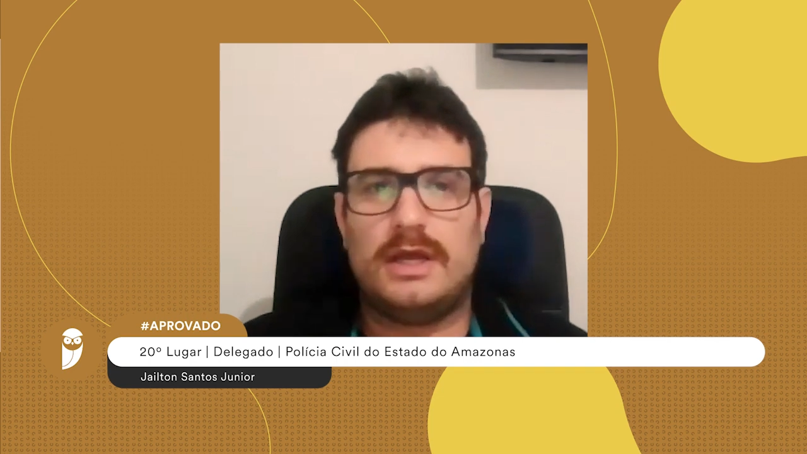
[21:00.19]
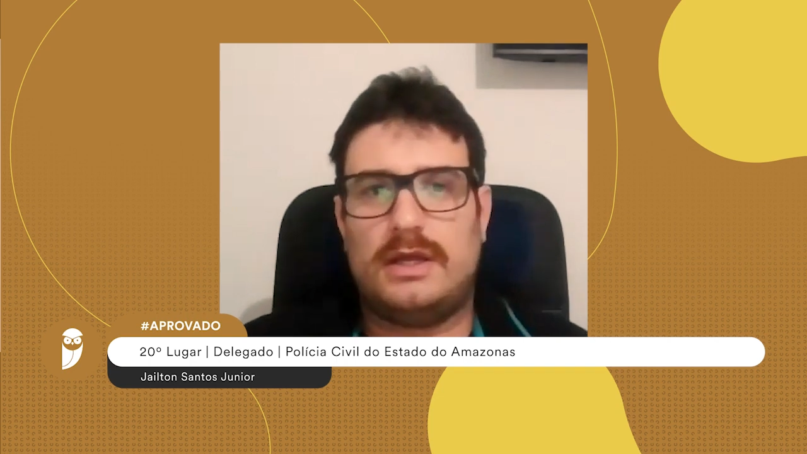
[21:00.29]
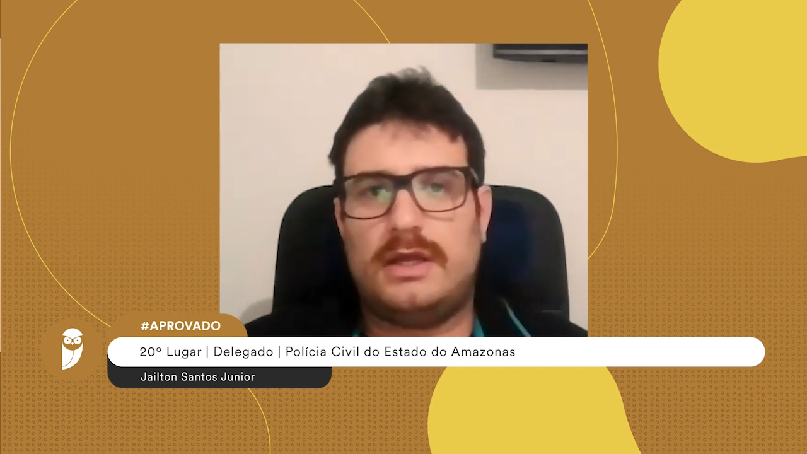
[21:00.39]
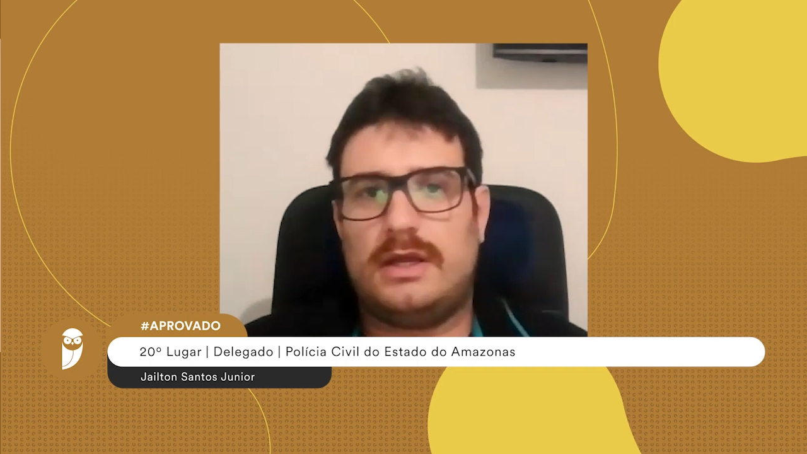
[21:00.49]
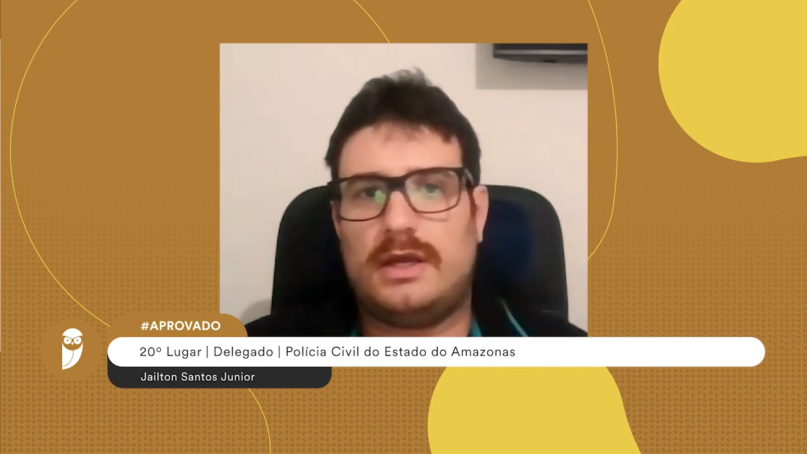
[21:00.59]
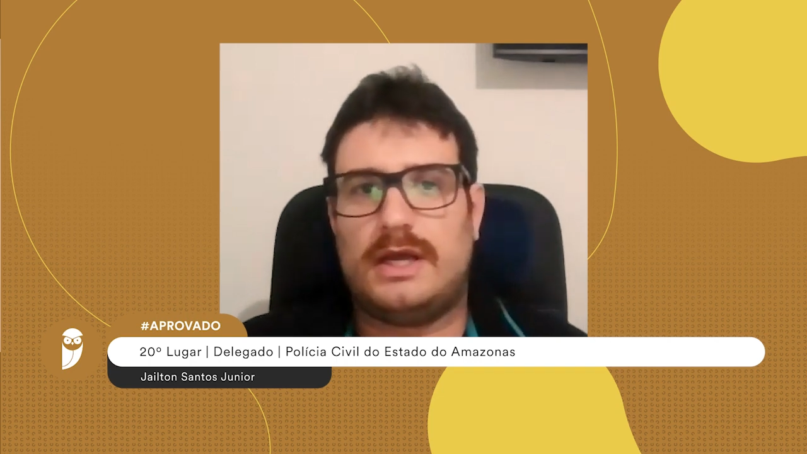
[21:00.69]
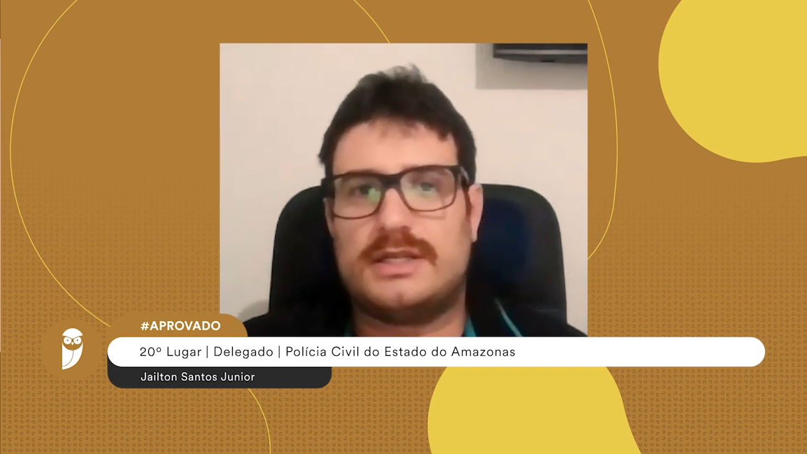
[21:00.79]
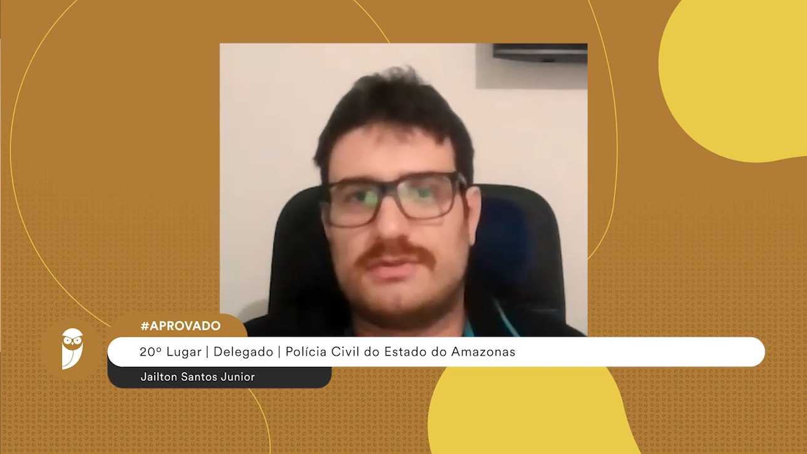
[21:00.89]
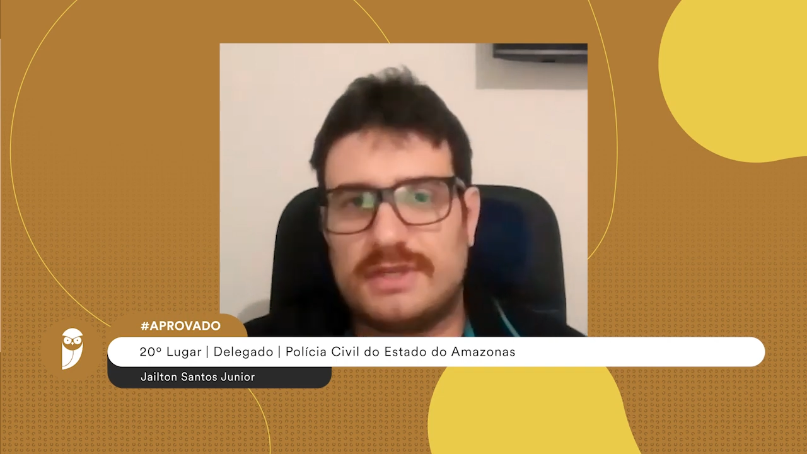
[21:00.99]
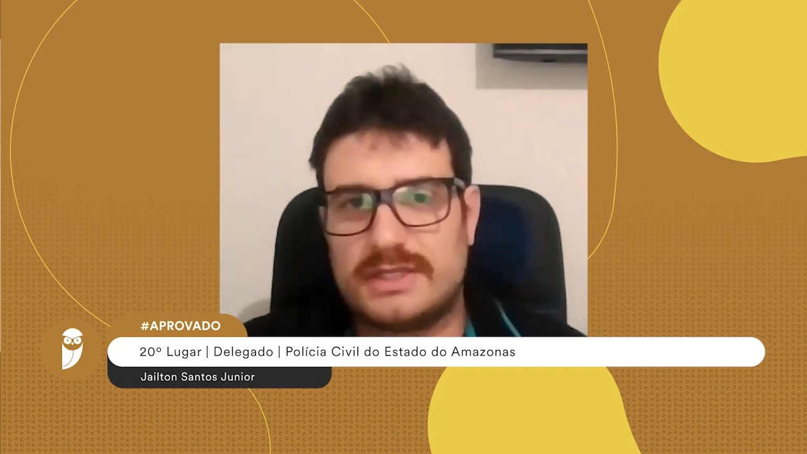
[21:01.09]
É,
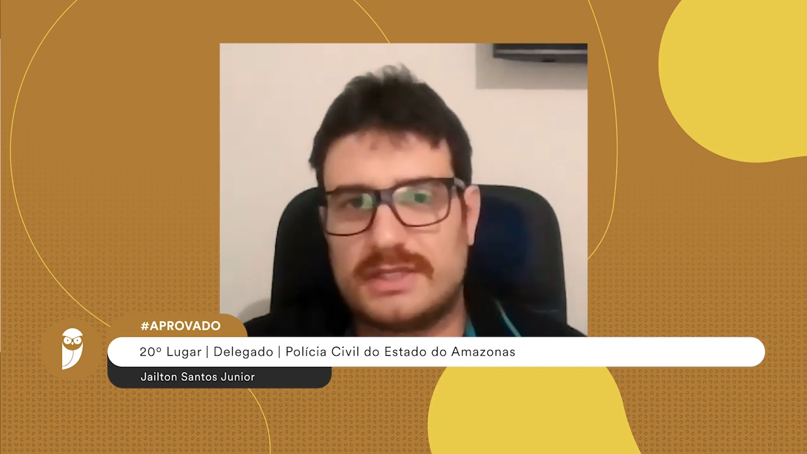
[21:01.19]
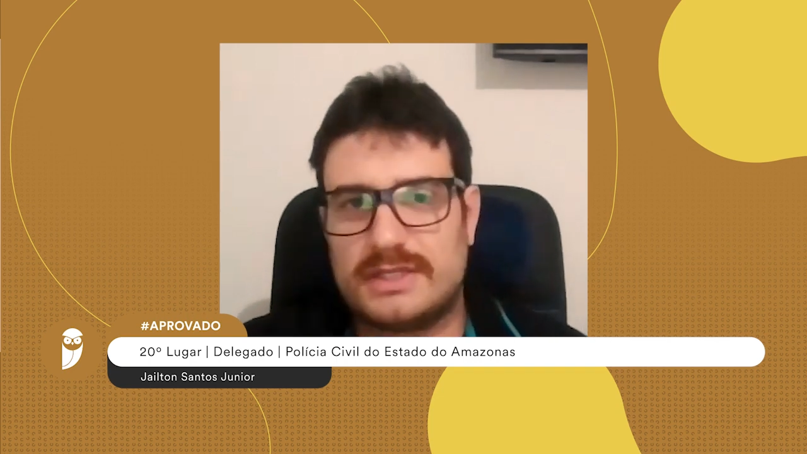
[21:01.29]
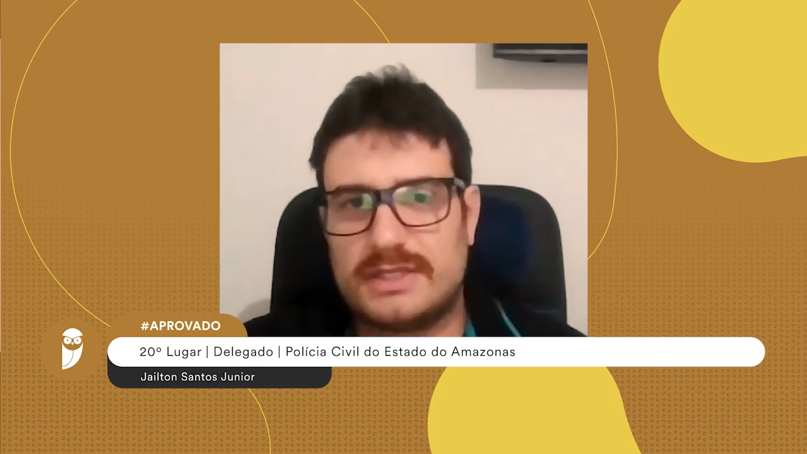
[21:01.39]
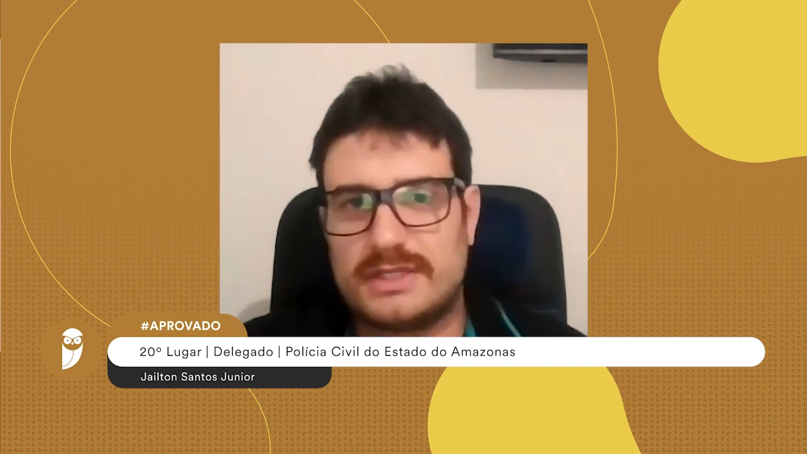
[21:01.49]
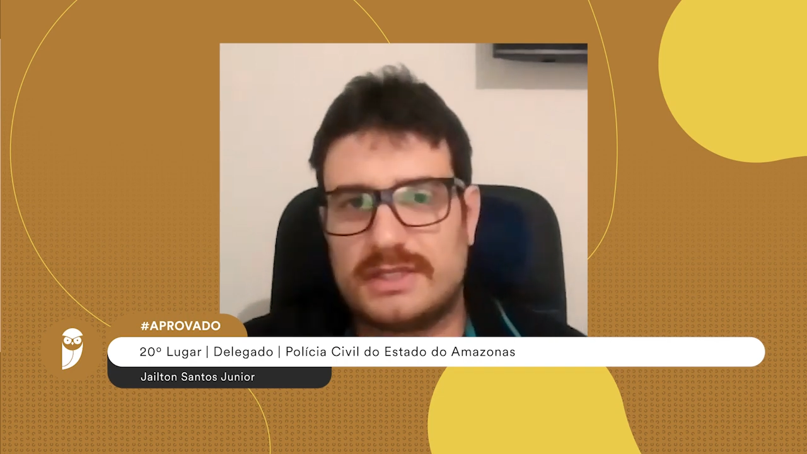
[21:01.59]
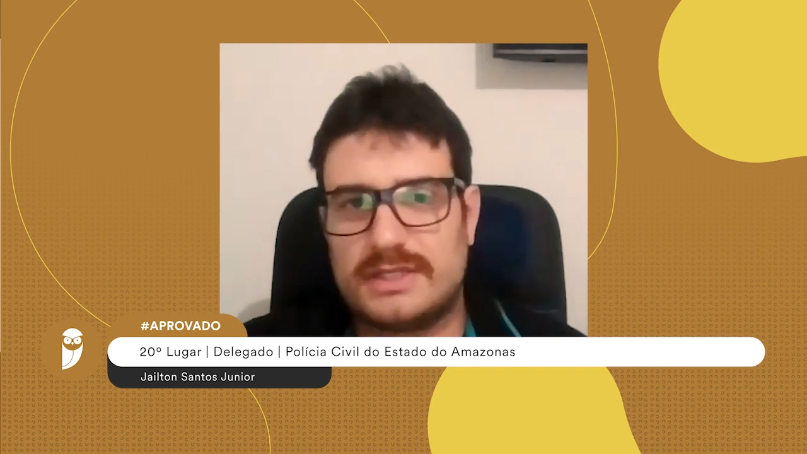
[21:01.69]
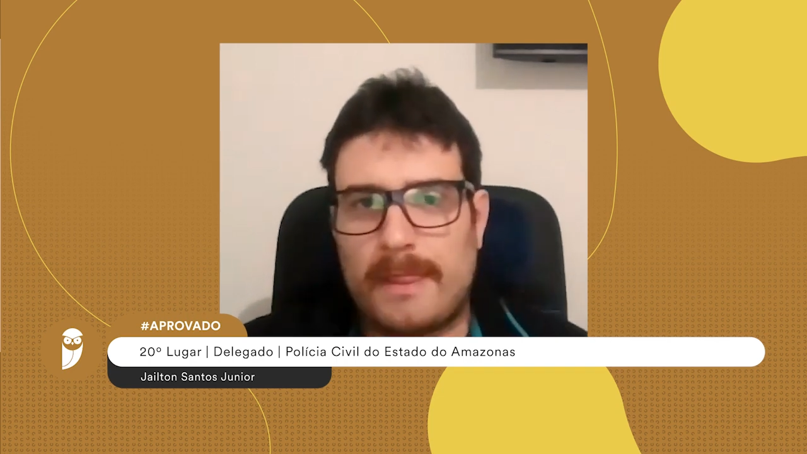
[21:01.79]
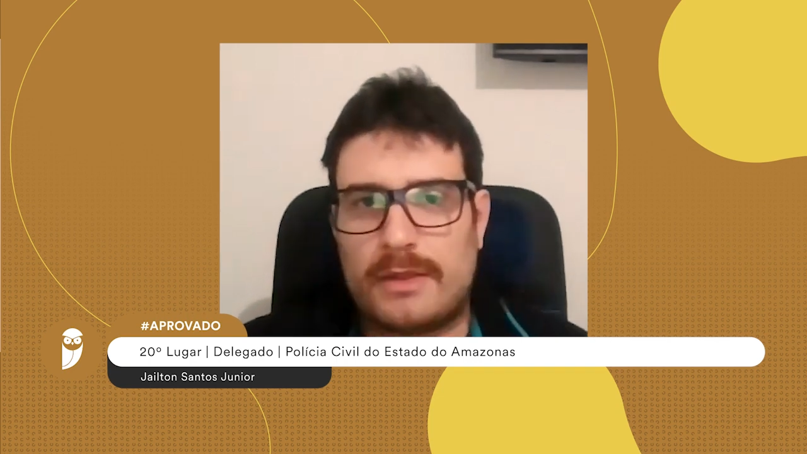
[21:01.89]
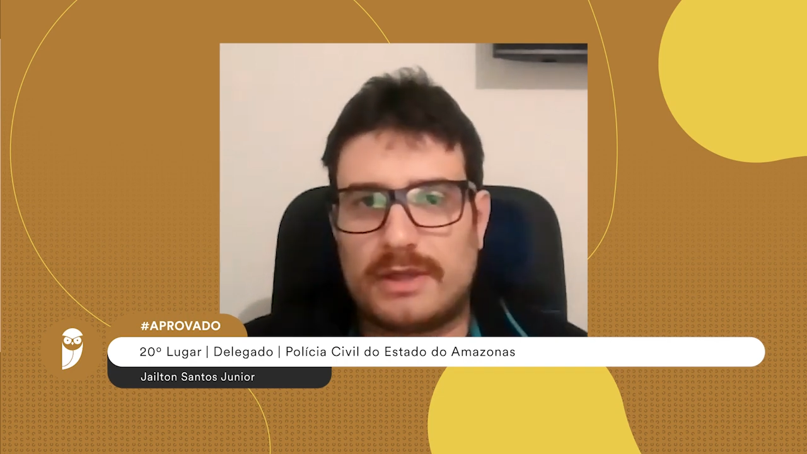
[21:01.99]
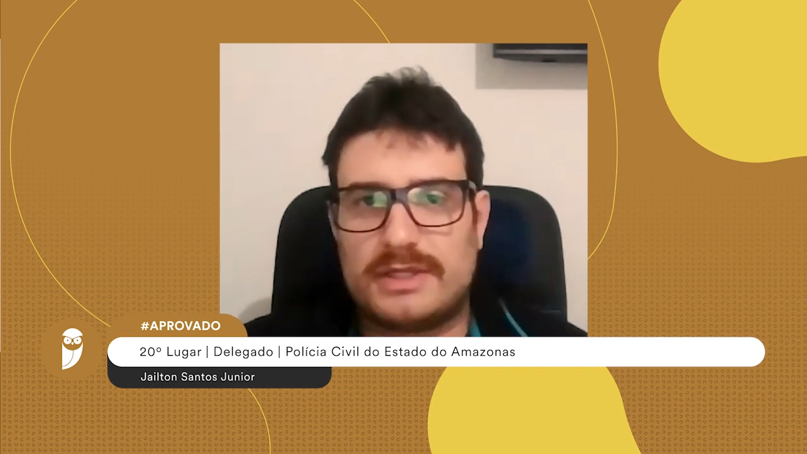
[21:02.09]
às vezes
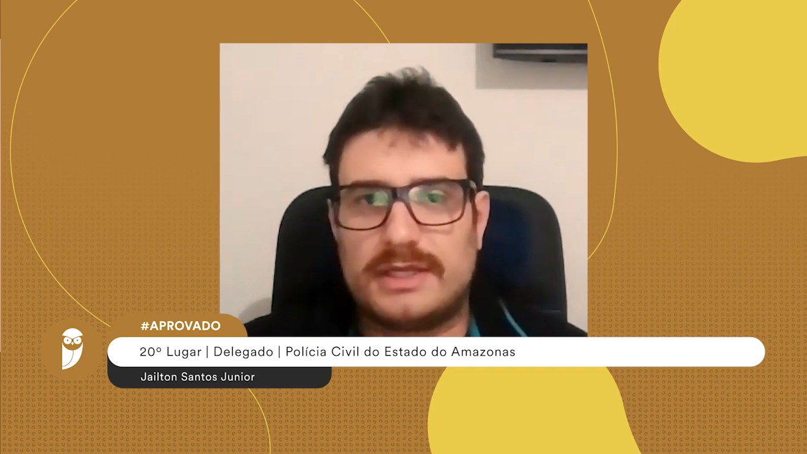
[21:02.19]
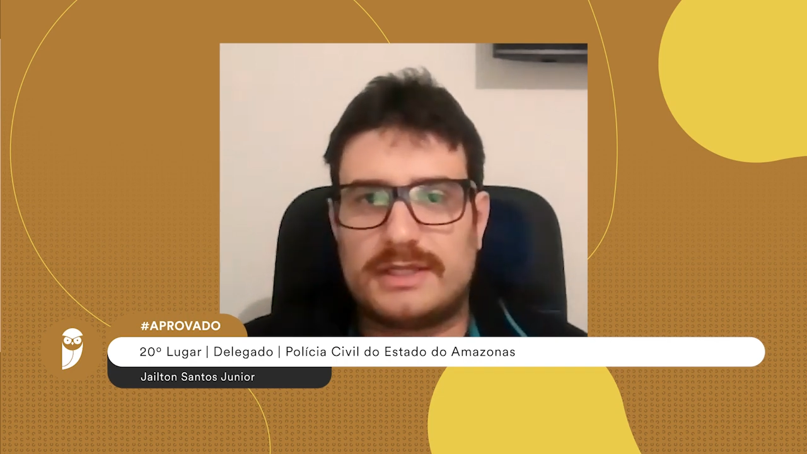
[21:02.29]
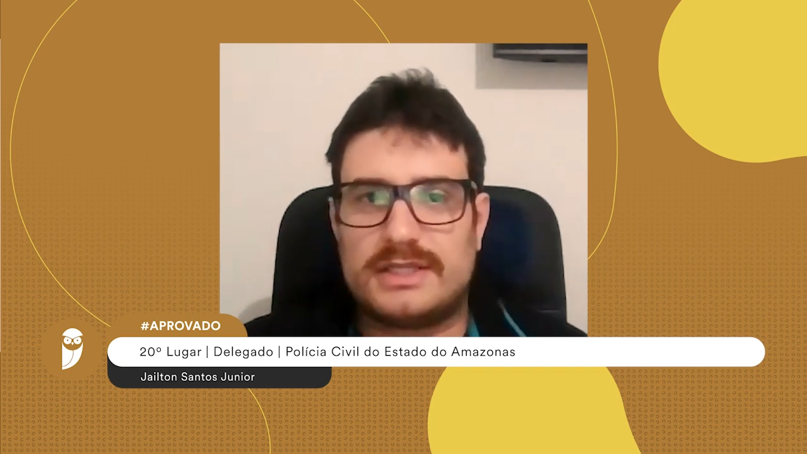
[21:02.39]
não adianta